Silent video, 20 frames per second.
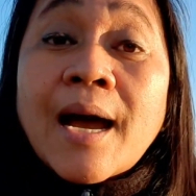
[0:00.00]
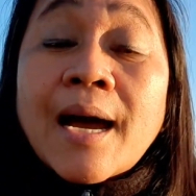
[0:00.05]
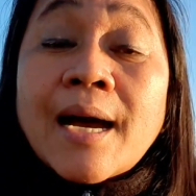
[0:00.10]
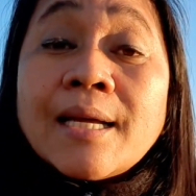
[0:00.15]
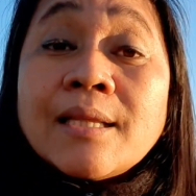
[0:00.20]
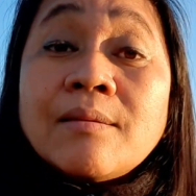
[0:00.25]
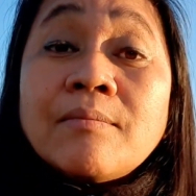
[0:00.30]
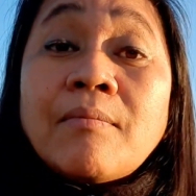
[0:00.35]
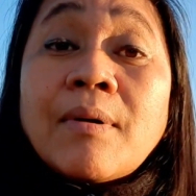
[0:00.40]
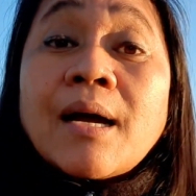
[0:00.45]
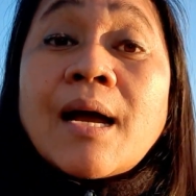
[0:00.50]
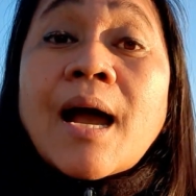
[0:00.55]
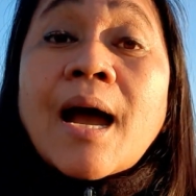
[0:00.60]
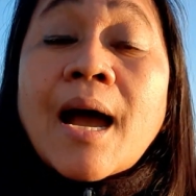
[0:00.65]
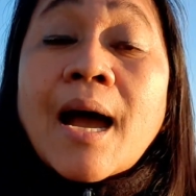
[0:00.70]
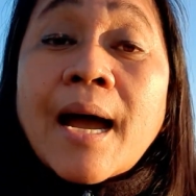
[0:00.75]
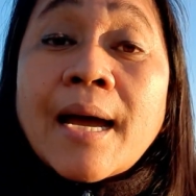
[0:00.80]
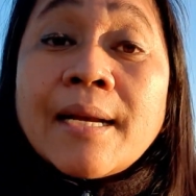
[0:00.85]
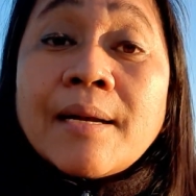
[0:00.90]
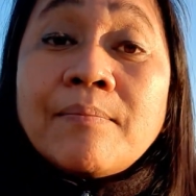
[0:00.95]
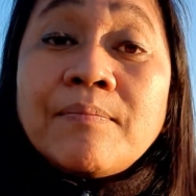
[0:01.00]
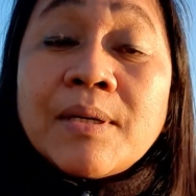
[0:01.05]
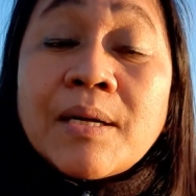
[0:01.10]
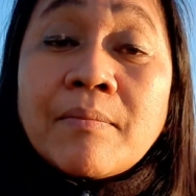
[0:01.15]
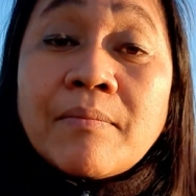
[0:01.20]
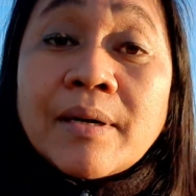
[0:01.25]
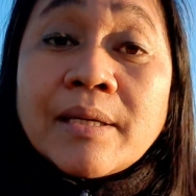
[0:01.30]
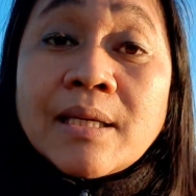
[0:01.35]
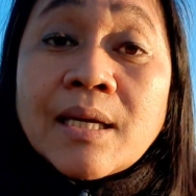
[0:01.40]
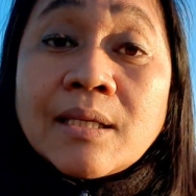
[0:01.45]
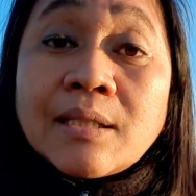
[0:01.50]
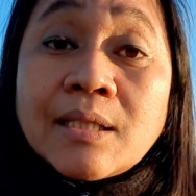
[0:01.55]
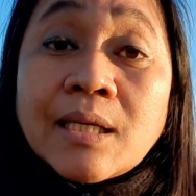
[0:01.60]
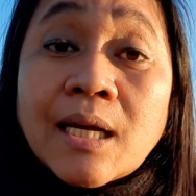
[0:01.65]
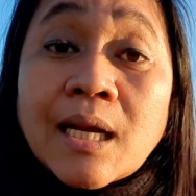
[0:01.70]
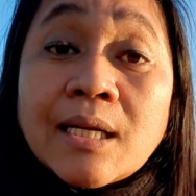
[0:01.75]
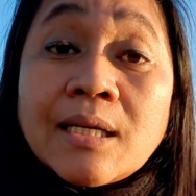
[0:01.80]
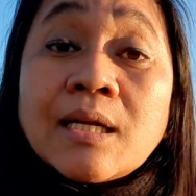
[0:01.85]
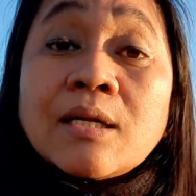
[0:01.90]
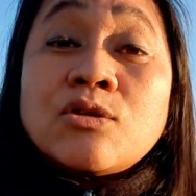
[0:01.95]
at maghahanap naman yan
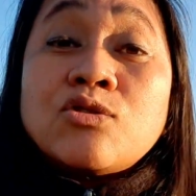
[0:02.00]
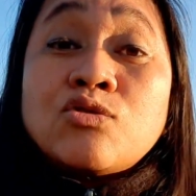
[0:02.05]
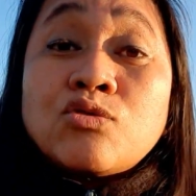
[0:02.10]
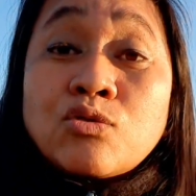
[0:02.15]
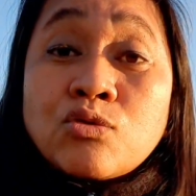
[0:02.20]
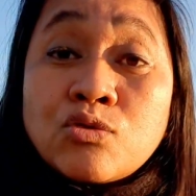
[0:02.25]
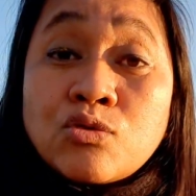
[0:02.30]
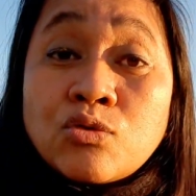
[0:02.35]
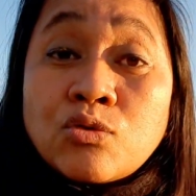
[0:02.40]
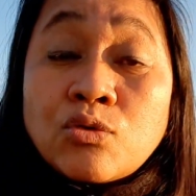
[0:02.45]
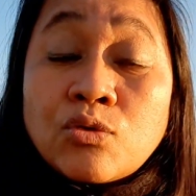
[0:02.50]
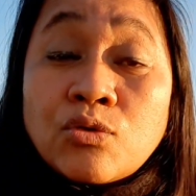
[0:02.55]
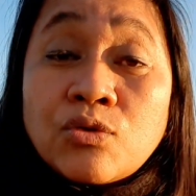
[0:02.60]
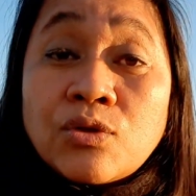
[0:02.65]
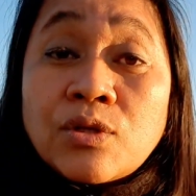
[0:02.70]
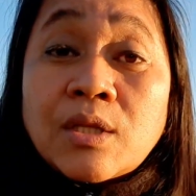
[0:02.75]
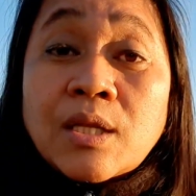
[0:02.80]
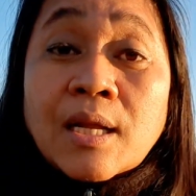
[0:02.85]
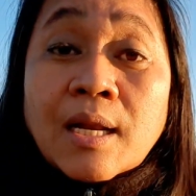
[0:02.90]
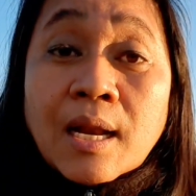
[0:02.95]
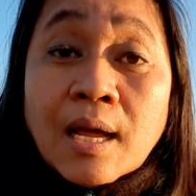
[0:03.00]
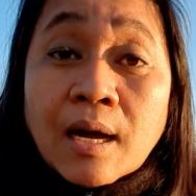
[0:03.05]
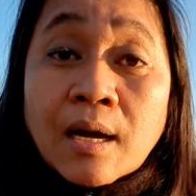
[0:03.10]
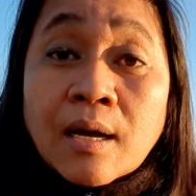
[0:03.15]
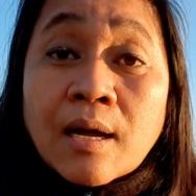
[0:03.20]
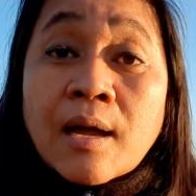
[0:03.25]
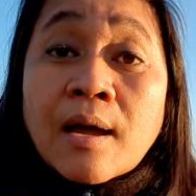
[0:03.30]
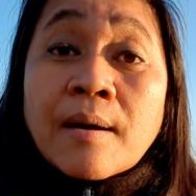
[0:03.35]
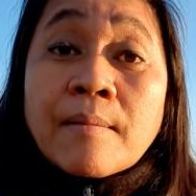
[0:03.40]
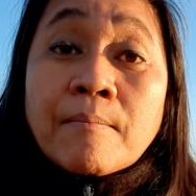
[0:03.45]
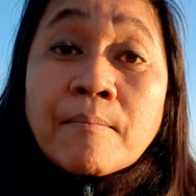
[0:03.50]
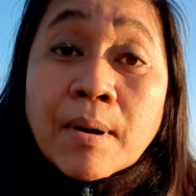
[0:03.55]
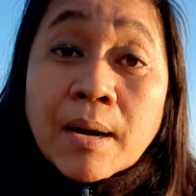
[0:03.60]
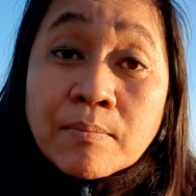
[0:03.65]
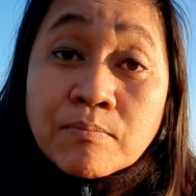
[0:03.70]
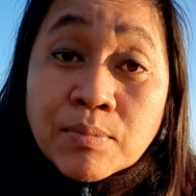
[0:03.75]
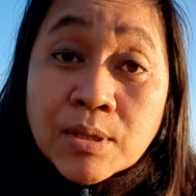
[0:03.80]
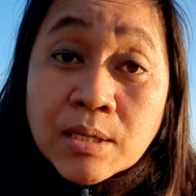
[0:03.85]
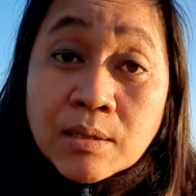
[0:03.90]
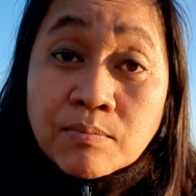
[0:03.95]
sila ng susunod nilang
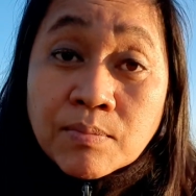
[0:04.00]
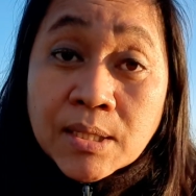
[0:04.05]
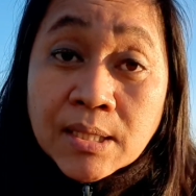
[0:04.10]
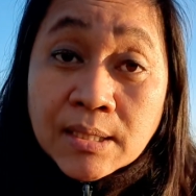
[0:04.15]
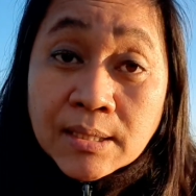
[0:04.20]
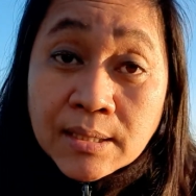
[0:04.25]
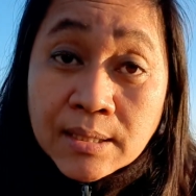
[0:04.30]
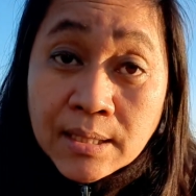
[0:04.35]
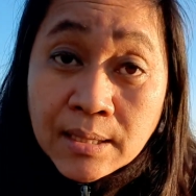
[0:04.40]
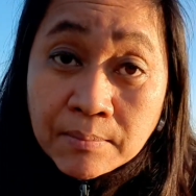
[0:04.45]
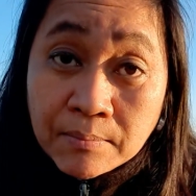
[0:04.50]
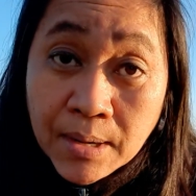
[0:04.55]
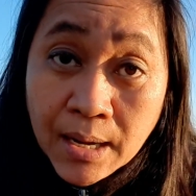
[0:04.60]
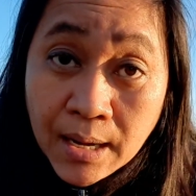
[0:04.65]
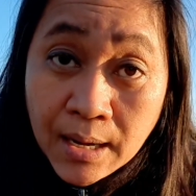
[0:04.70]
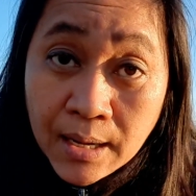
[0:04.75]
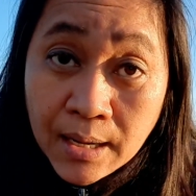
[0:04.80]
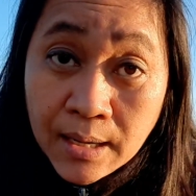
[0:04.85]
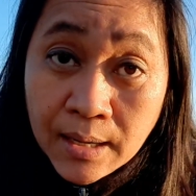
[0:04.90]
mabibiktima.